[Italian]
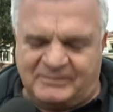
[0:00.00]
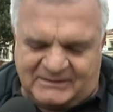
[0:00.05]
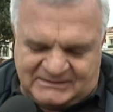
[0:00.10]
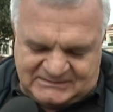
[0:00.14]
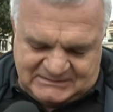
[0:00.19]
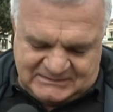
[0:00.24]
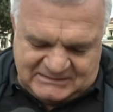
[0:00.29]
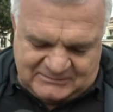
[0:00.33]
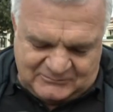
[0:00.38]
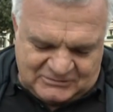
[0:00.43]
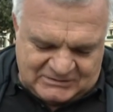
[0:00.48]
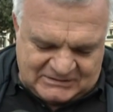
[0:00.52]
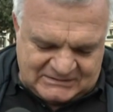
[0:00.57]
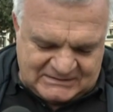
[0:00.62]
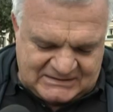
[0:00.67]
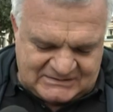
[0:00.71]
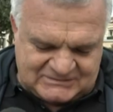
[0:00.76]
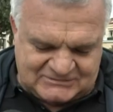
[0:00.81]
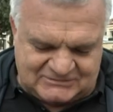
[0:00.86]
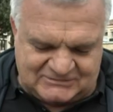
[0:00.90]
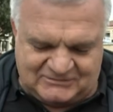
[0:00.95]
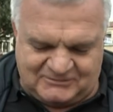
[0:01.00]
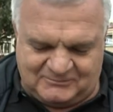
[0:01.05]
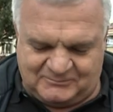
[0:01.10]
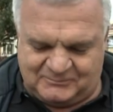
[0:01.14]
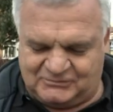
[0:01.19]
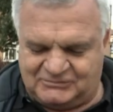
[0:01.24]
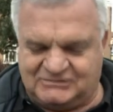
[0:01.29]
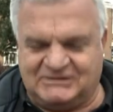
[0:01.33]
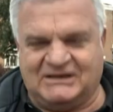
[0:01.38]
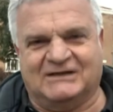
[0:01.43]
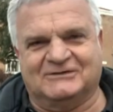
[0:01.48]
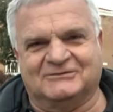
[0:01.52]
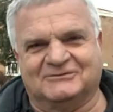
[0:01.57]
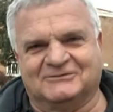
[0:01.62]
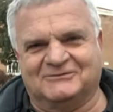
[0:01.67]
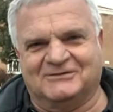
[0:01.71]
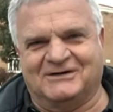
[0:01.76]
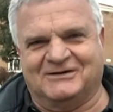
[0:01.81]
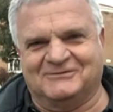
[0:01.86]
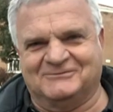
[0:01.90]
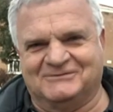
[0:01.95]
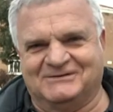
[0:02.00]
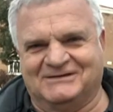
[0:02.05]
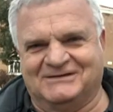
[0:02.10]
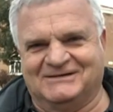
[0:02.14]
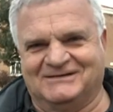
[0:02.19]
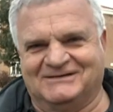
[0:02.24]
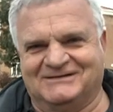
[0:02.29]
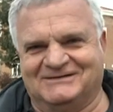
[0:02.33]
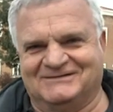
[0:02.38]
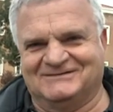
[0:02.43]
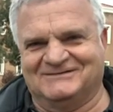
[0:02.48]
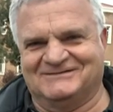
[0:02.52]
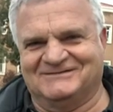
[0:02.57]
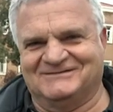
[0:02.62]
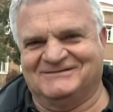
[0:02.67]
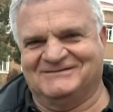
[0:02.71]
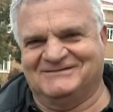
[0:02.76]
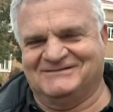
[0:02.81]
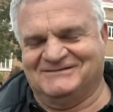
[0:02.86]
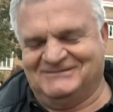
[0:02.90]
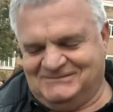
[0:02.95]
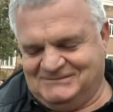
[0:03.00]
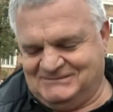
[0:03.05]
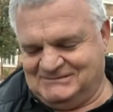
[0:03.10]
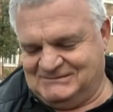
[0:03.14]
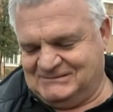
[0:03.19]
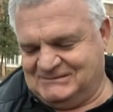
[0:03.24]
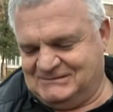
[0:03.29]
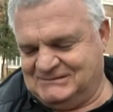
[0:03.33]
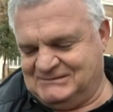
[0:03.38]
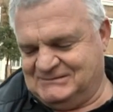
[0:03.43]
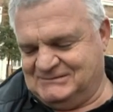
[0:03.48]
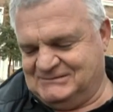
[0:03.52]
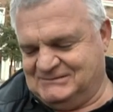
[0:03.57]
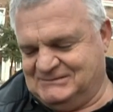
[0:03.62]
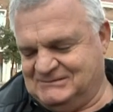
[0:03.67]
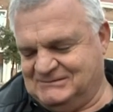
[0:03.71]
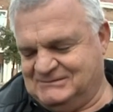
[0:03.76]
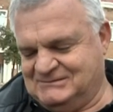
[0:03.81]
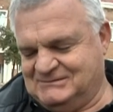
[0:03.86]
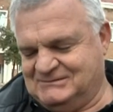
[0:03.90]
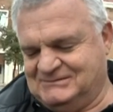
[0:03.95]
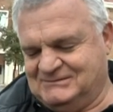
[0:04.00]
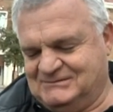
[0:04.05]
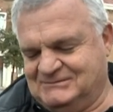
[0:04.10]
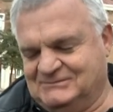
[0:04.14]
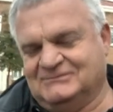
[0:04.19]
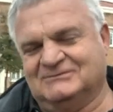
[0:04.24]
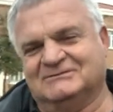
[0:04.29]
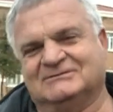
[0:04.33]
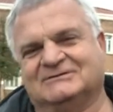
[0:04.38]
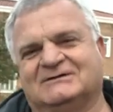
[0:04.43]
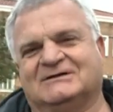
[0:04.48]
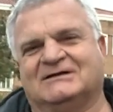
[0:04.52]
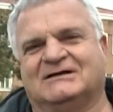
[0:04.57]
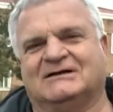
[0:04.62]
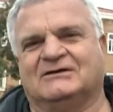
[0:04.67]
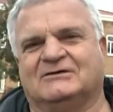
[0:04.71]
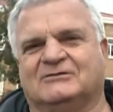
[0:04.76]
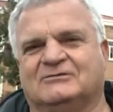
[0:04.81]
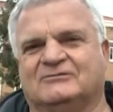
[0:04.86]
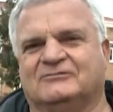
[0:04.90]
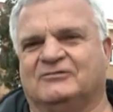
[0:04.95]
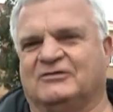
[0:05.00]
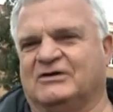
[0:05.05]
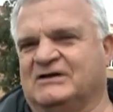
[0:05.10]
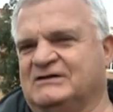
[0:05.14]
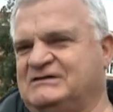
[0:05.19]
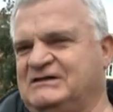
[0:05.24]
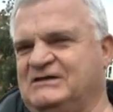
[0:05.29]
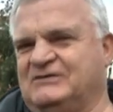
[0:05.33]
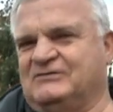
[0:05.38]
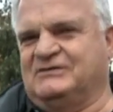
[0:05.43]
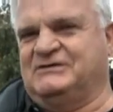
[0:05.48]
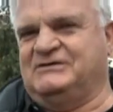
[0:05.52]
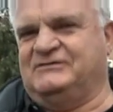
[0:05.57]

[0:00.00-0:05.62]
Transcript: partiremo da adesso, l'ho portato qua un, eh, un, un volantino che